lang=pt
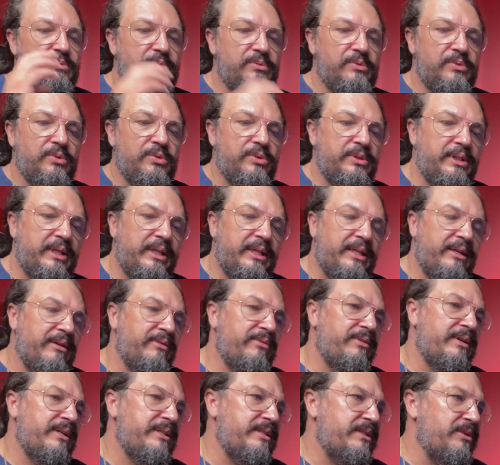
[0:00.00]
conseguiria
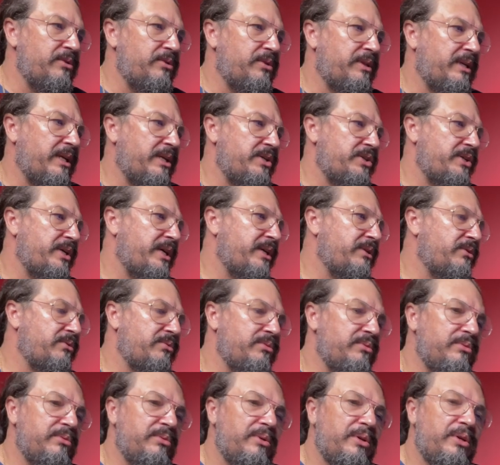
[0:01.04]
fazer o
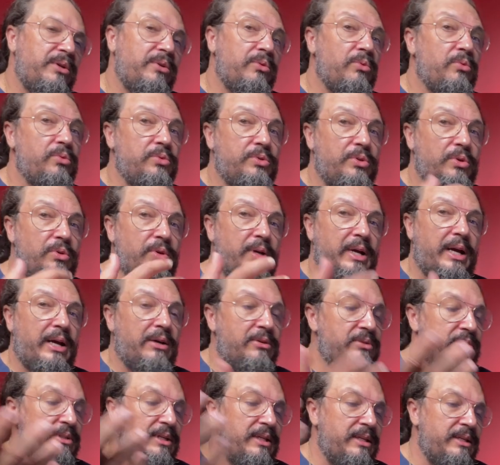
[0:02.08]
trajeto com seu
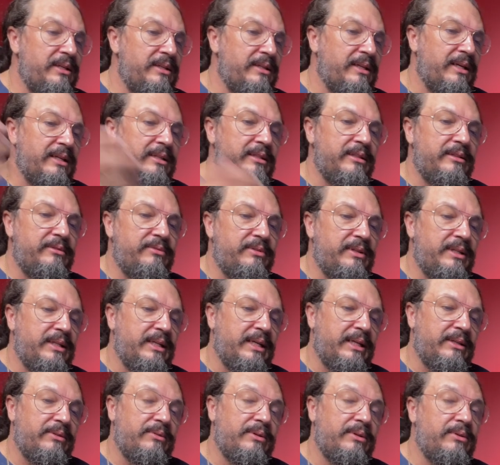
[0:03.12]
carro sem estar
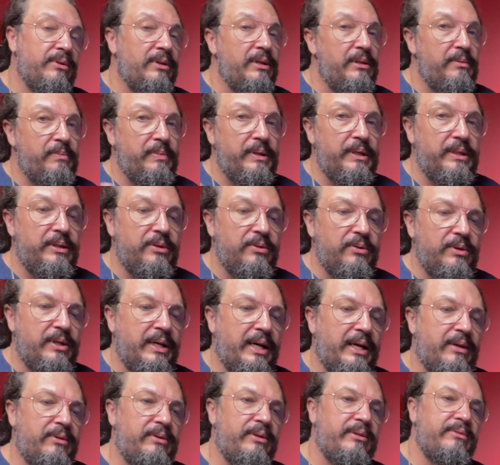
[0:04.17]
danificado. Agora ele perdeu o
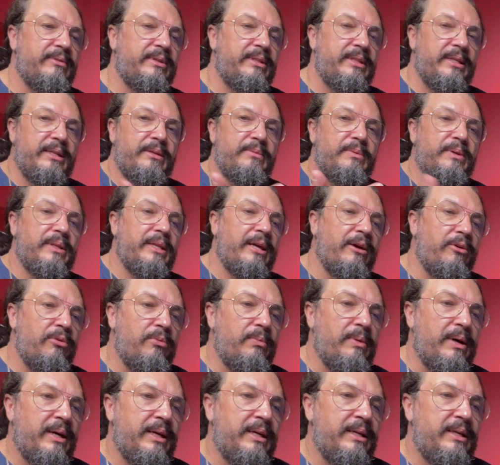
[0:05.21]
carro, né? vai ter que mandar
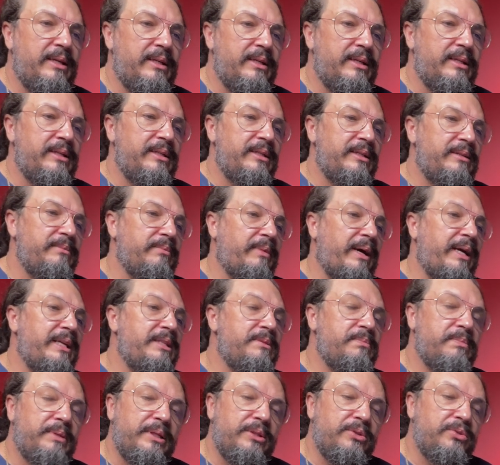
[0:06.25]
arrumar, mais
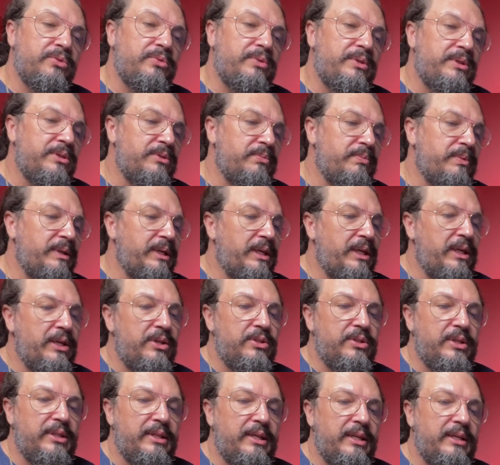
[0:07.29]
prejuízo para quem
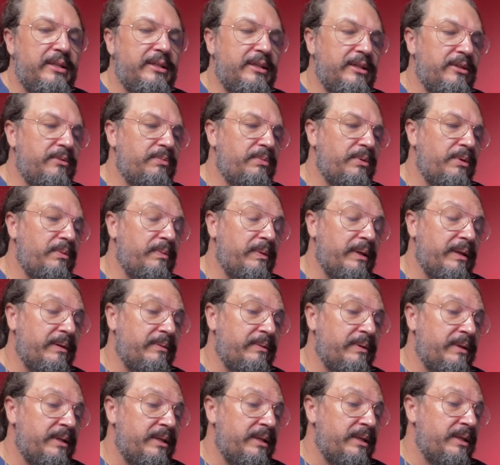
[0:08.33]
já tem tanto
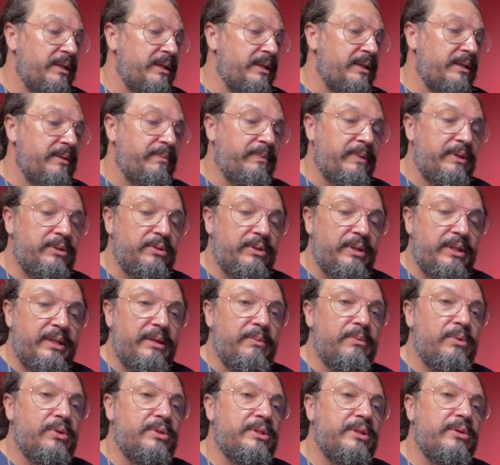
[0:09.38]
problema. Mas eu queria
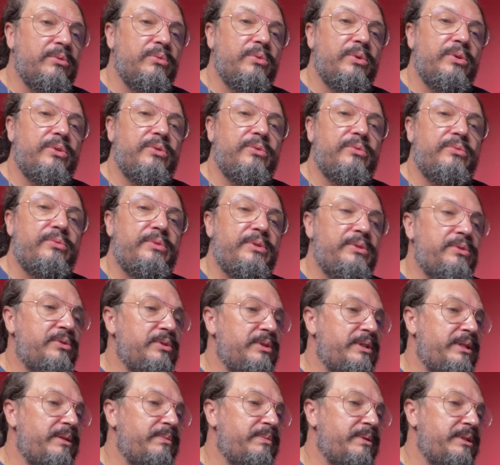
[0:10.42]
mostrar um outro vídeo
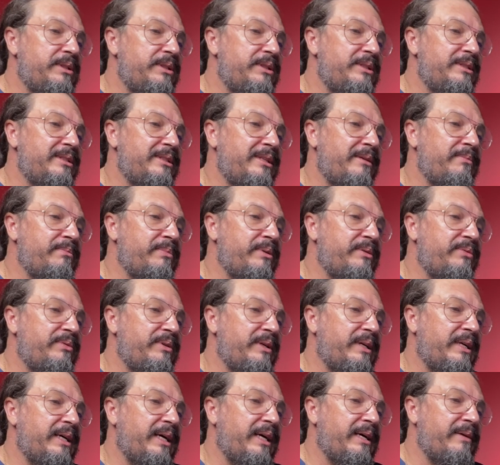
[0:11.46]
aqui para a gente
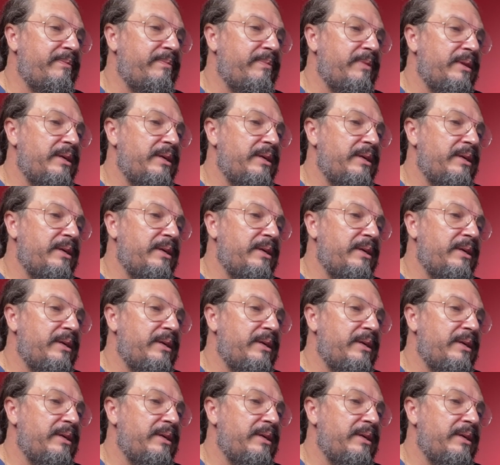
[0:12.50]
exemplificar